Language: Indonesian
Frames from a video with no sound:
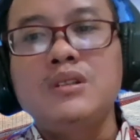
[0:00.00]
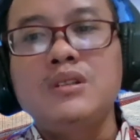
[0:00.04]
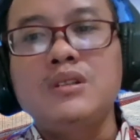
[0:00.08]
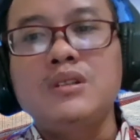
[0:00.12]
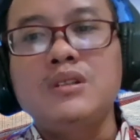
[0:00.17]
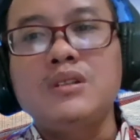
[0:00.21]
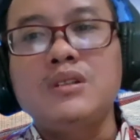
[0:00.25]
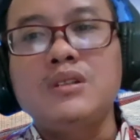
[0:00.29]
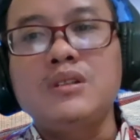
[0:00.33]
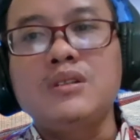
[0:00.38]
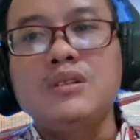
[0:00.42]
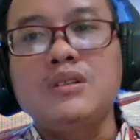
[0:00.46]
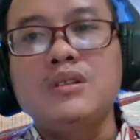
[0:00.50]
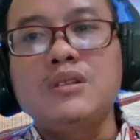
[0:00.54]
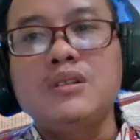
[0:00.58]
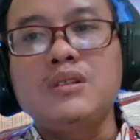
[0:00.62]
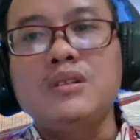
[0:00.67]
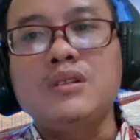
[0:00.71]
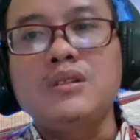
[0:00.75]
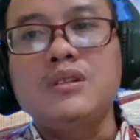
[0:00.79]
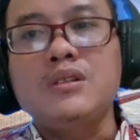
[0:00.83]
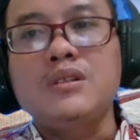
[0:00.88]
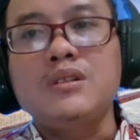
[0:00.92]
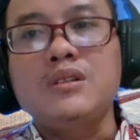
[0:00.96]

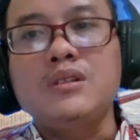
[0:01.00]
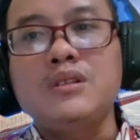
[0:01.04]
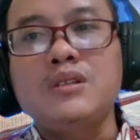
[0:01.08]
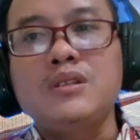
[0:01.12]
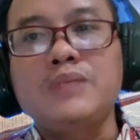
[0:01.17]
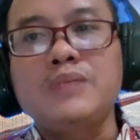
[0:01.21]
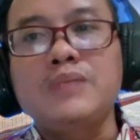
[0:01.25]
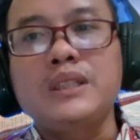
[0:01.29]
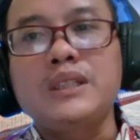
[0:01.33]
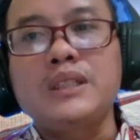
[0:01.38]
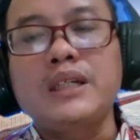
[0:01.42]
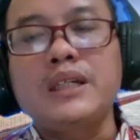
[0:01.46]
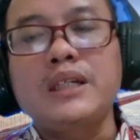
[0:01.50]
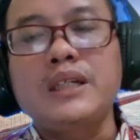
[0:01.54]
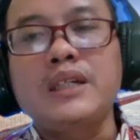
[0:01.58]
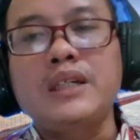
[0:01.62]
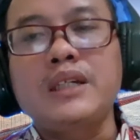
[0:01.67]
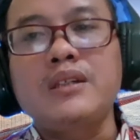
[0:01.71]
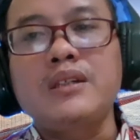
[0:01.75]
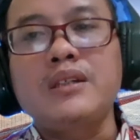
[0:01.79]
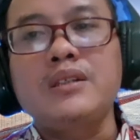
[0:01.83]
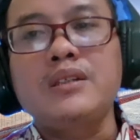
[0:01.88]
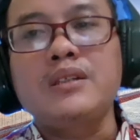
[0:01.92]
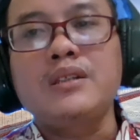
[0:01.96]
Eh,
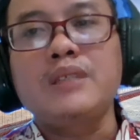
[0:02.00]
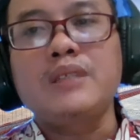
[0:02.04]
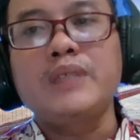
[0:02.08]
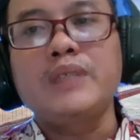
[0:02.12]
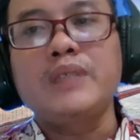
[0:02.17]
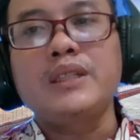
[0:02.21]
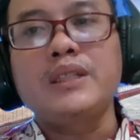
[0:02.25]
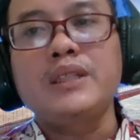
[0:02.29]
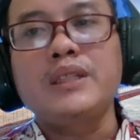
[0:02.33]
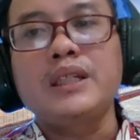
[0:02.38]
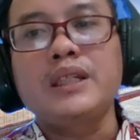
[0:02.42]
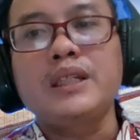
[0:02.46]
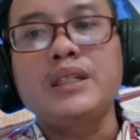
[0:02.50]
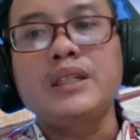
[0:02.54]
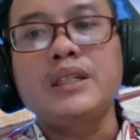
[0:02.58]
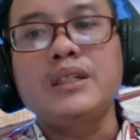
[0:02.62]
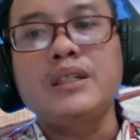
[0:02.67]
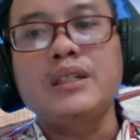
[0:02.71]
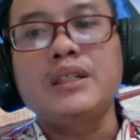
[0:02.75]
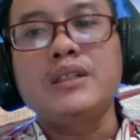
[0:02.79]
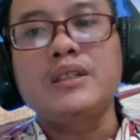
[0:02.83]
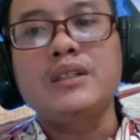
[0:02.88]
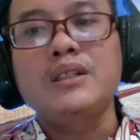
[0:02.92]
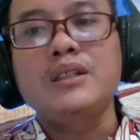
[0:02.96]
sebentar sambil
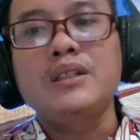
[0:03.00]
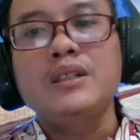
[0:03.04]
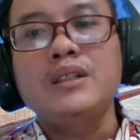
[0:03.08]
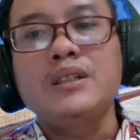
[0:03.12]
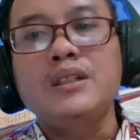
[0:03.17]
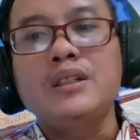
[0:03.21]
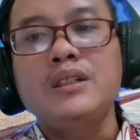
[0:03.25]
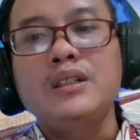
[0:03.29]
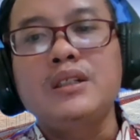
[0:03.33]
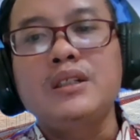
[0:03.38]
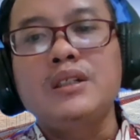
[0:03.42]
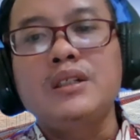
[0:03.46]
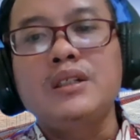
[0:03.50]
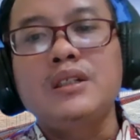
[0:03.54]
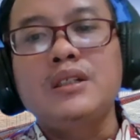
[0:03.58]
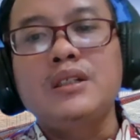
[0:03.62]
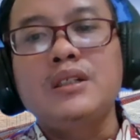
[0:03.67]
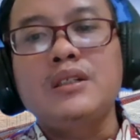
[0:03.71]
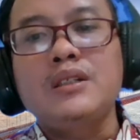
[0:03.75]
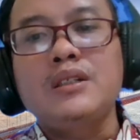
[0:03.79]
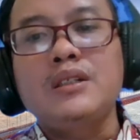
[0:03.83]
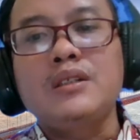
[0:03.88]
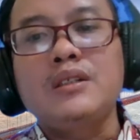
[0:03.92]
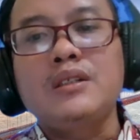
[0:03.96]
saya
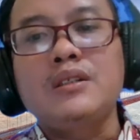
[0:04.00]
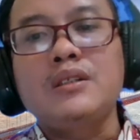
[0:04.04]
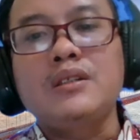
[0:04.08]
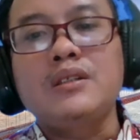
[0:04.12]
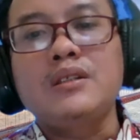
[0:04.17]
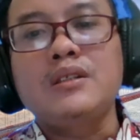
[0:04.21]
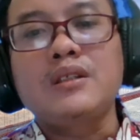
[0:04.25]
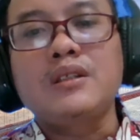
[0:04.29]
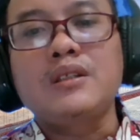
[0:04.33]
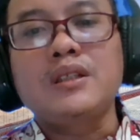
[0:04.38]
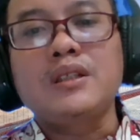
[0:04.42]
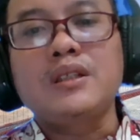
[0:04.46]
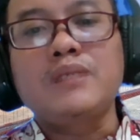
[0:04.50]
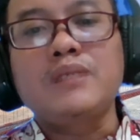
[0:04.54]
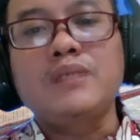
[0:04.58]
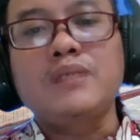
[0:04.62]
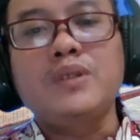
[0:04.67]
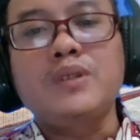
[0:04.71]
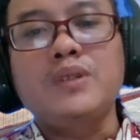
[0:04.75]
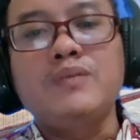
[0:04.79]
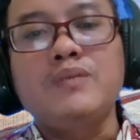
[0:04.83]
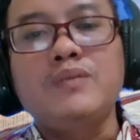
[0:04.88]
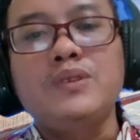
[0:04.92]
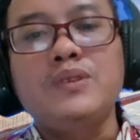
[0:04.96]
ternyata
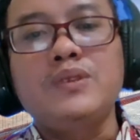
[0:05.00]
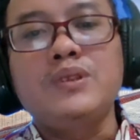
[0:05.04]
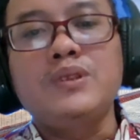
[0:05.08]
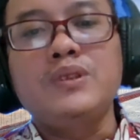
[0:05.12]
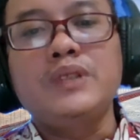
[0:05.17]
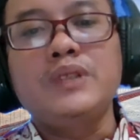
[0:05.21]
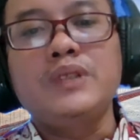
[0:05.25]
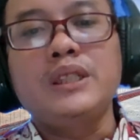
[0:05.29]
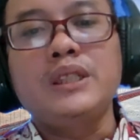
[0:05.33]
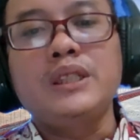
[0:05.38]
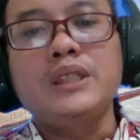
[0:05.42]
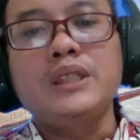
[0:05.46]
belum muncul ya di